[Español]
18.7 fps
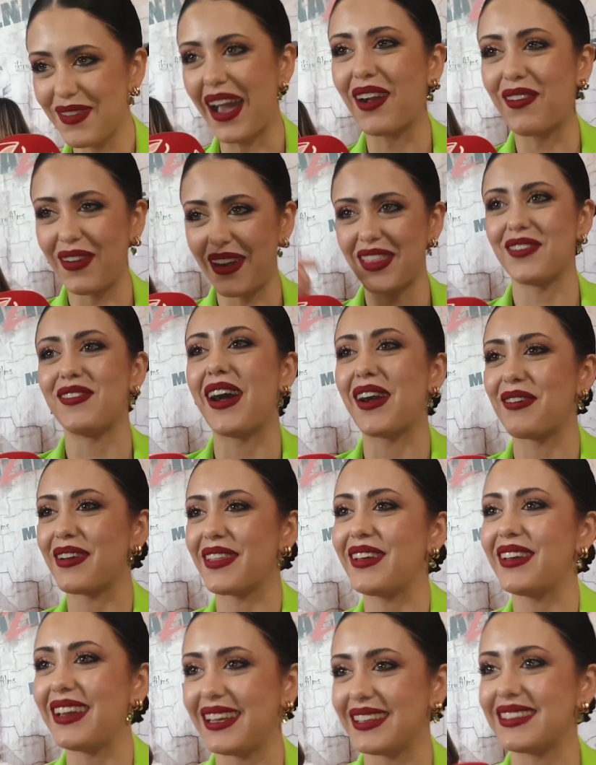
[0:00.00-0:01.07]
me acuerdo, me
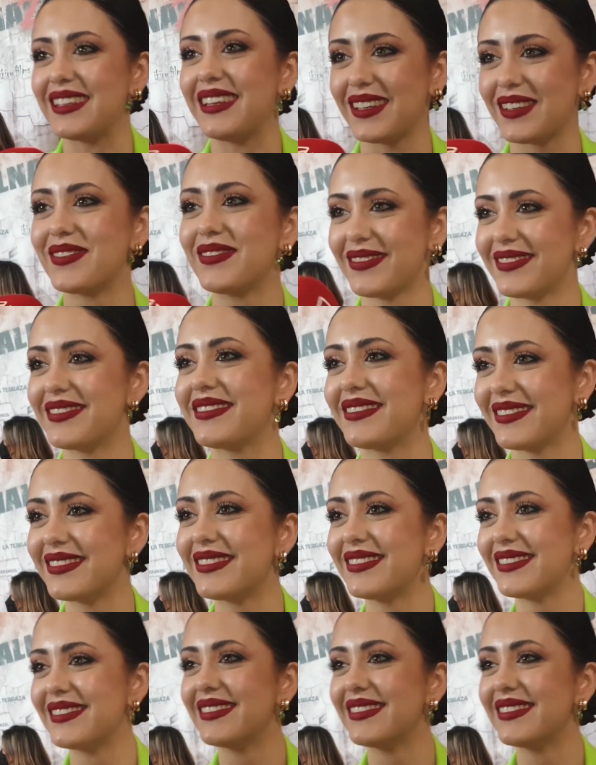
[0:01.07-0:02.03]
acuerdo de ti. Eras amiga